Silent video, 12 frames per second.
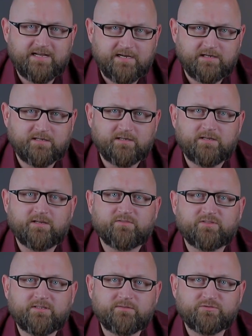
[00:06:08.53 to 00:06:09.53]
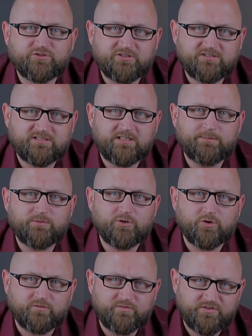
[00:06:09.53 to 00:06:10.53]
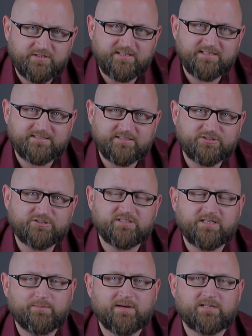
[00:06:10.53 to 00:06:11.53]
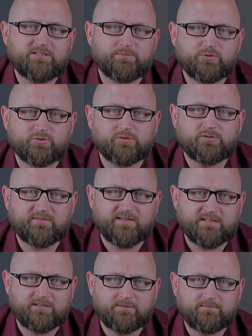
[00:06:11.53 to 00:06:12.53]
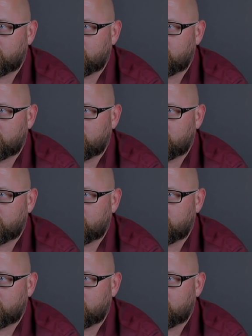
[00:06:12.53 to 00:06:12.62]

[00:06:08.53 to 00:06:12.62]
Tak, w tym wszystkim to wy jesteście najbardziej poszkodowani.